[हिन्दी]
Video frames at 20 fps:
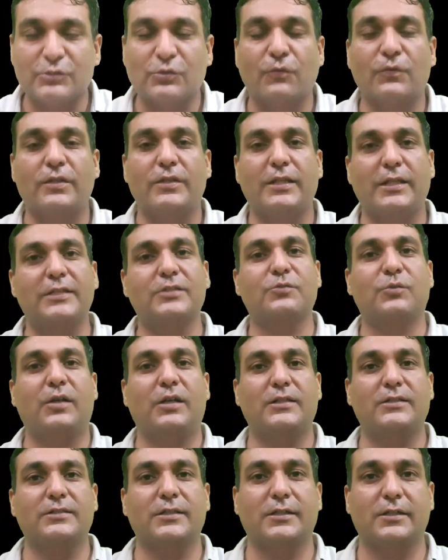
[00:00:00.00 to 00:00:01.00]
सो विद दीज
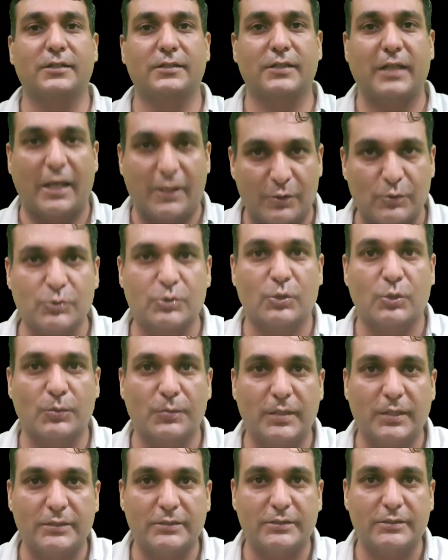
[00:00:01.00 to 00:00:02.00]
वर्ड्स थैंक यू सो
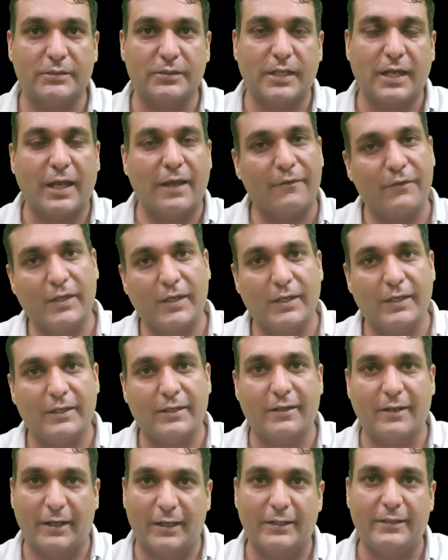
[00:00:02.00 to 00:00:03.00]
मच हैव ए
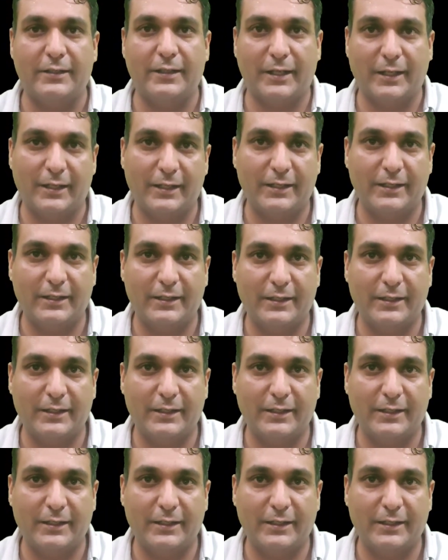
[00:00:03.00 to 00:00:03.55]
ग्रेट डे